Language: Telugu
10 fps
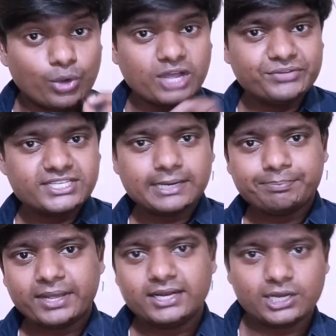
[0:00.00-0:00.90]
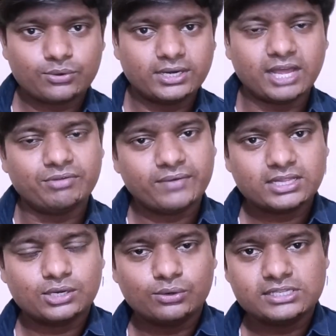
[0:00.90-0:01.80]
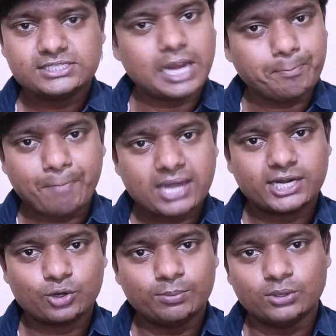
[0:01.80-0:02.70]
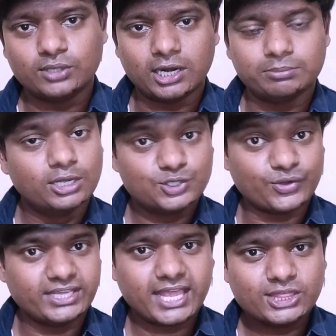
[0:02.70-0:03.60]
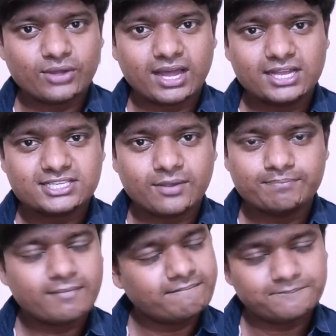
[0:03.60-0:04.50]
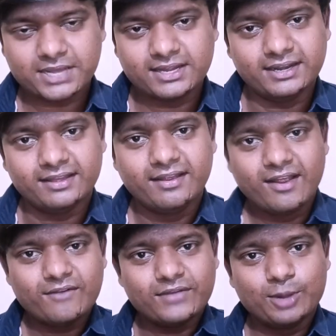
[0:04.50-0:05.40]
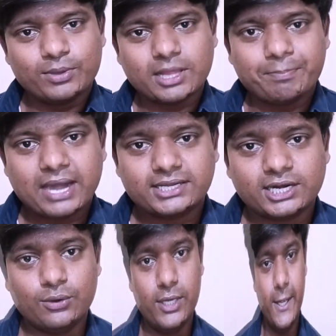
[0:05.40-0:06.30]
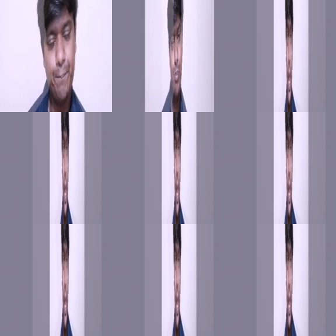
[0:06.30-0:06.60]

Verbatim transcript: ఒక విషయంపై నెలకొన్న వివాదం గురించి మాట్లాడుకోబోతున్నాం సో ఇంకెందుకు ఆలస్యం పదండి వెళ్ళిపోదాం మ్యాటర్లోకి